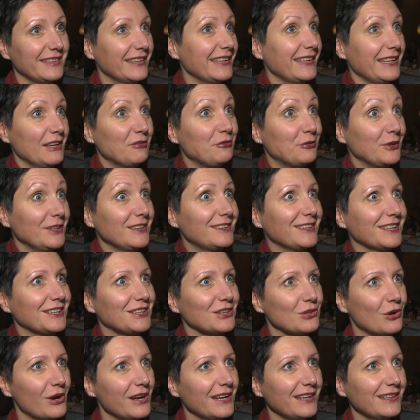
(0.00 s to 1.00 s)
erfind dich
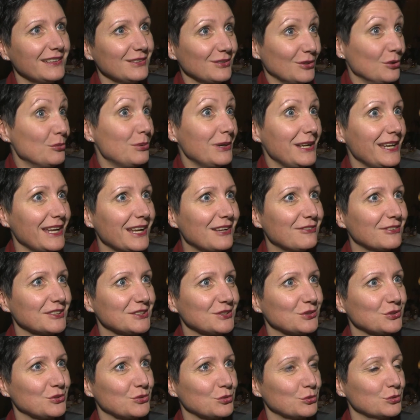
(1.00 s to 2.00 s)
neu, überleg, was
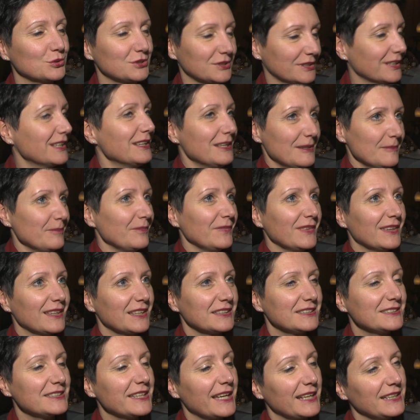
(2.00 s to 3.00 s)
du tust.
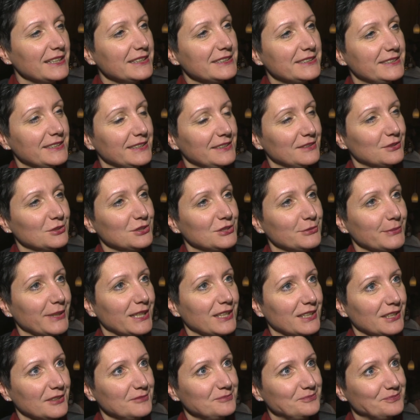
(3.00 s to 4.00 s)
Das ist eigentlich Sinn und
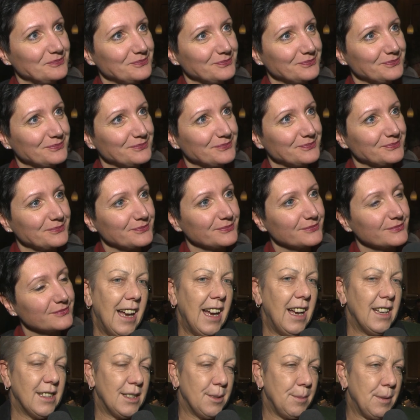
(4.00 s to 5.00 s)
Zweck. Ja?
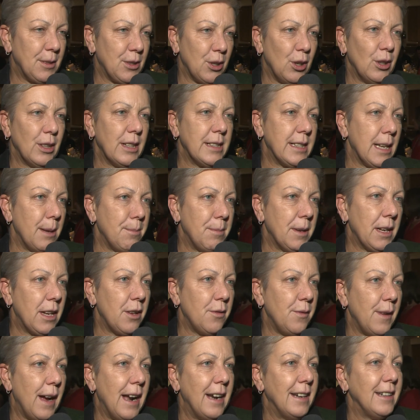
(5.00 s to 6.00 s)
Also besonders hat mir
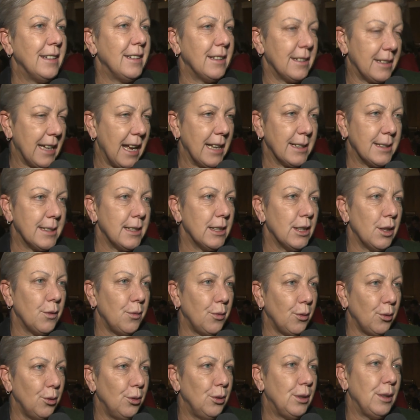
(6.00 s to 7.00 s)
gefallen ganz in der
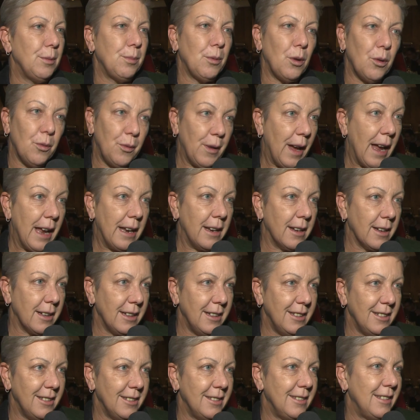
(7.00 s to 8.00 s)
Früh die
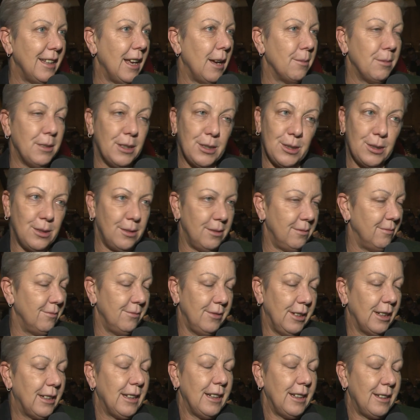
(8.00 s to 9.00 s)
Profilerin, die habe ich
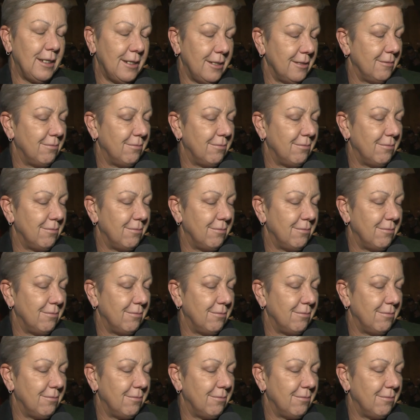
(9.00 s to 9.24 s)
wirklich